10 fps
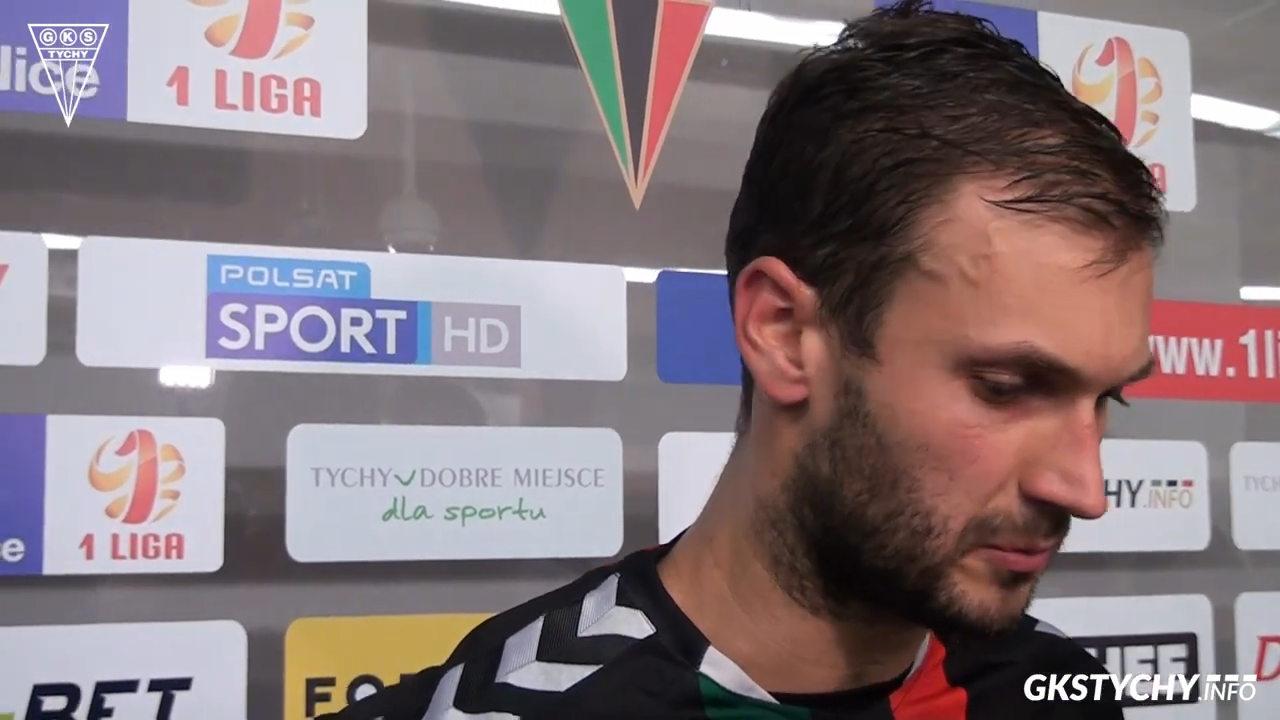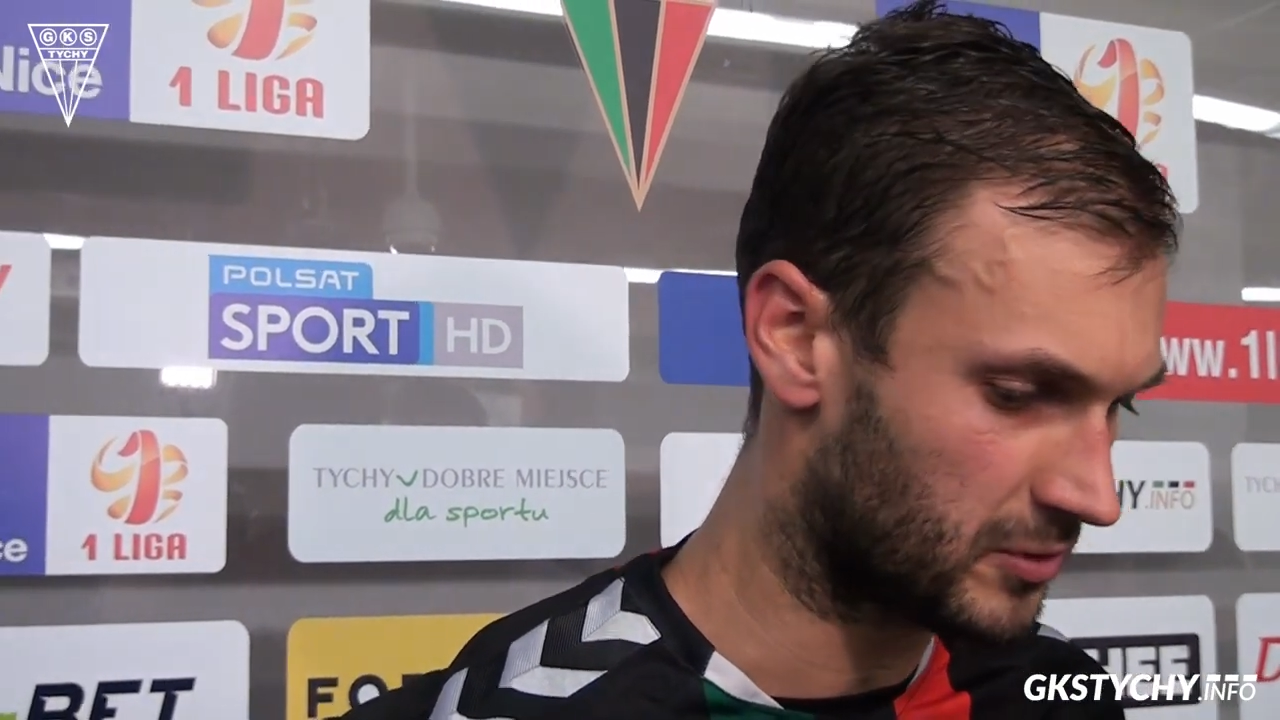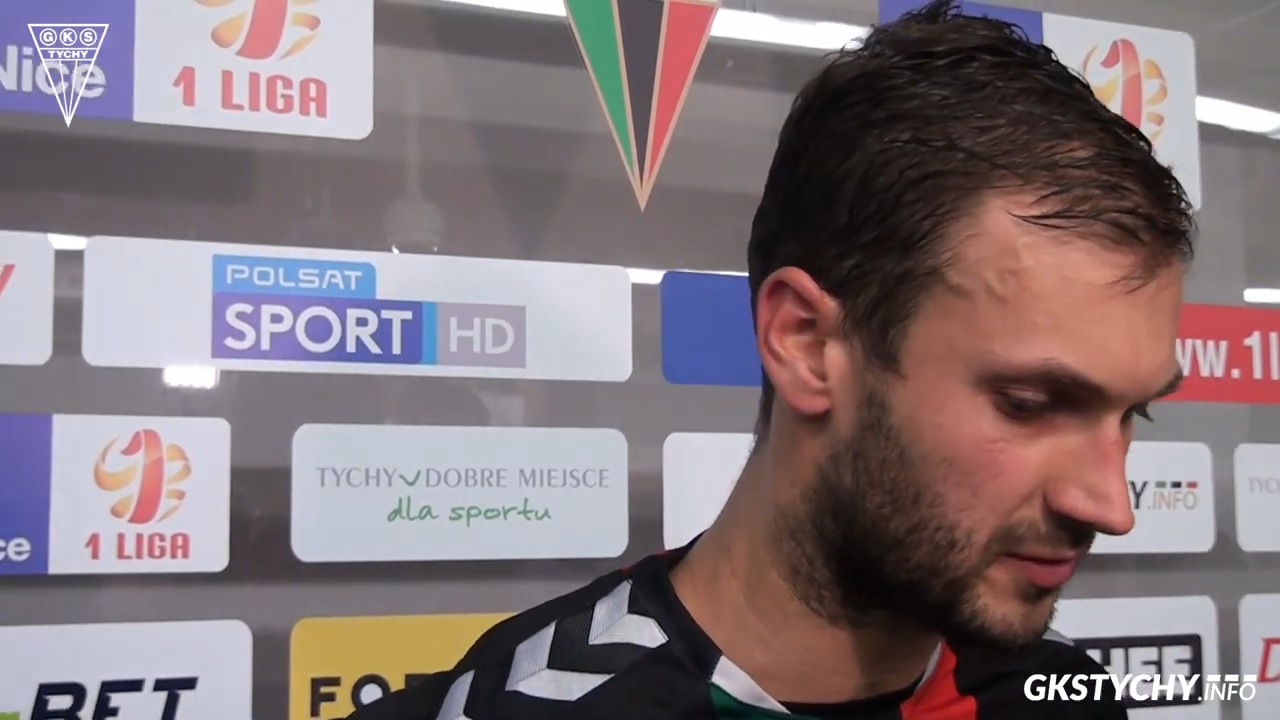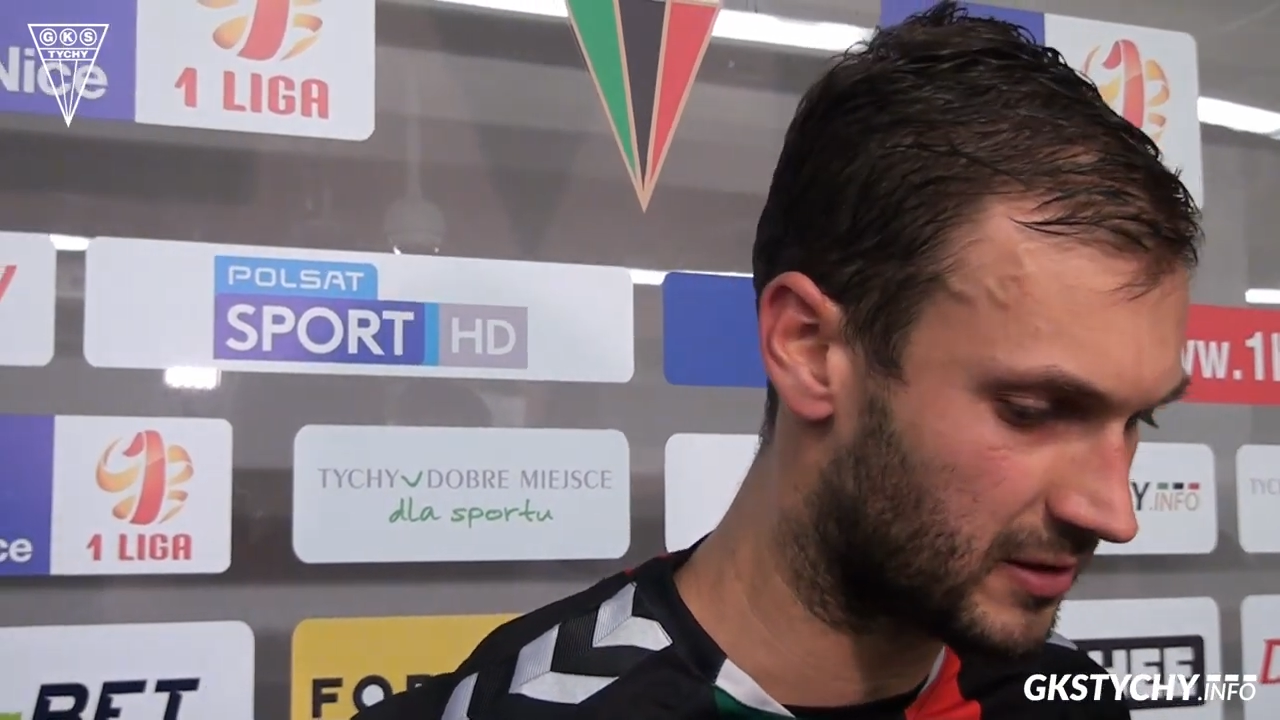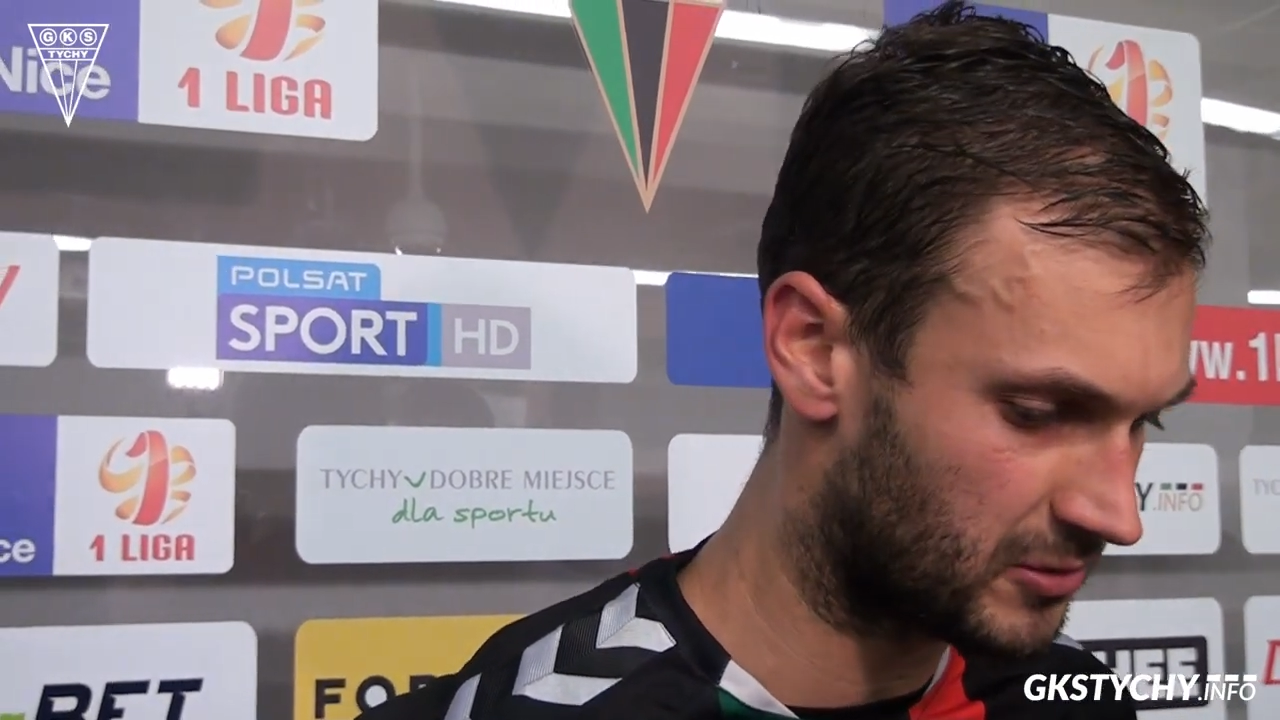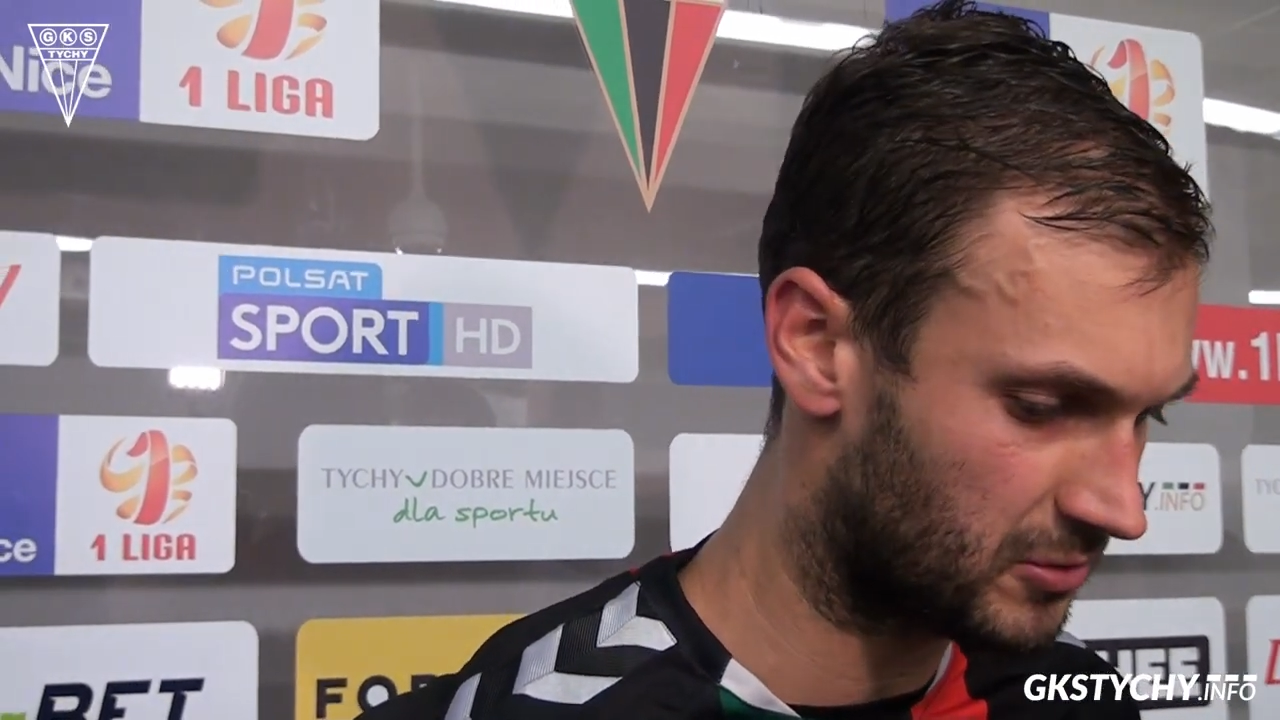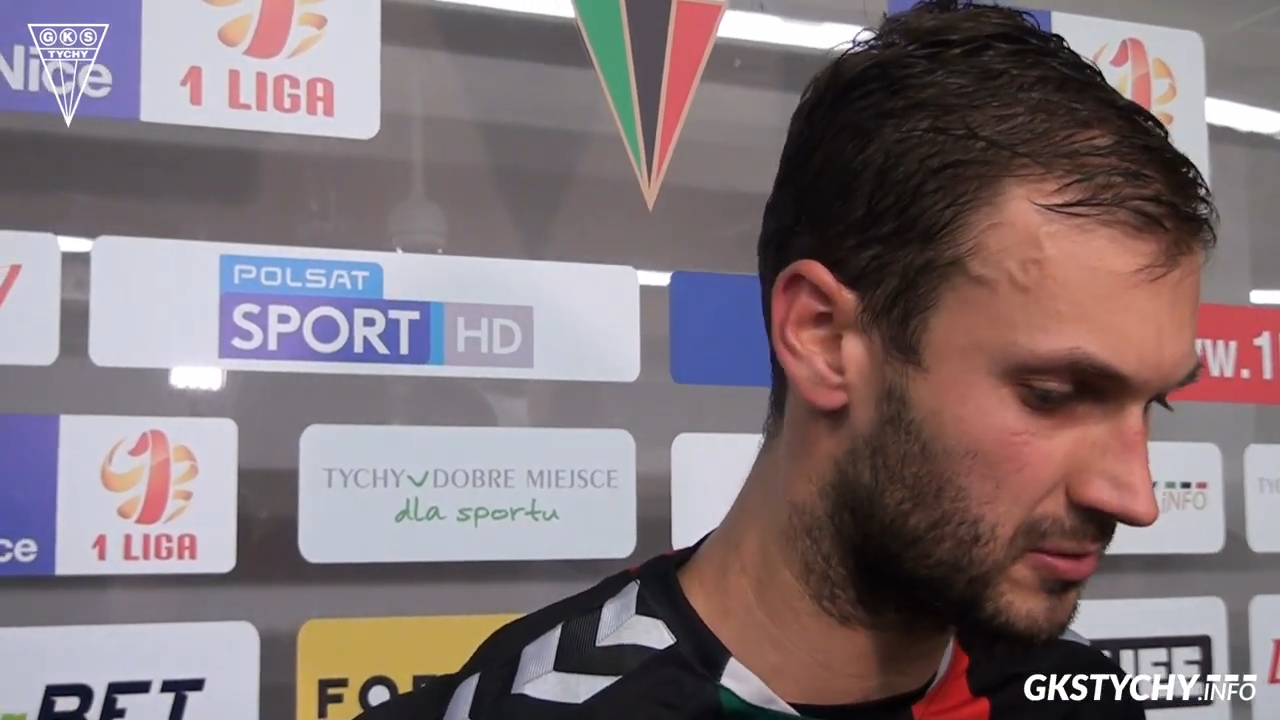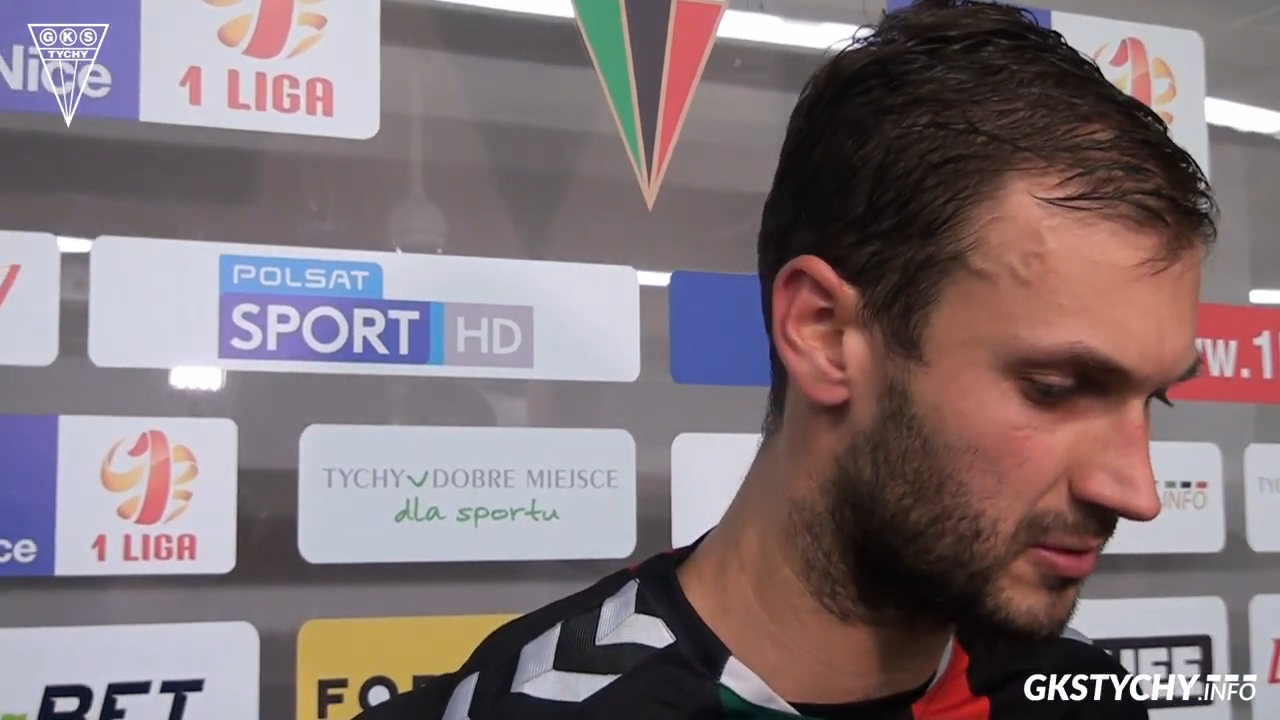błąd w kryciu,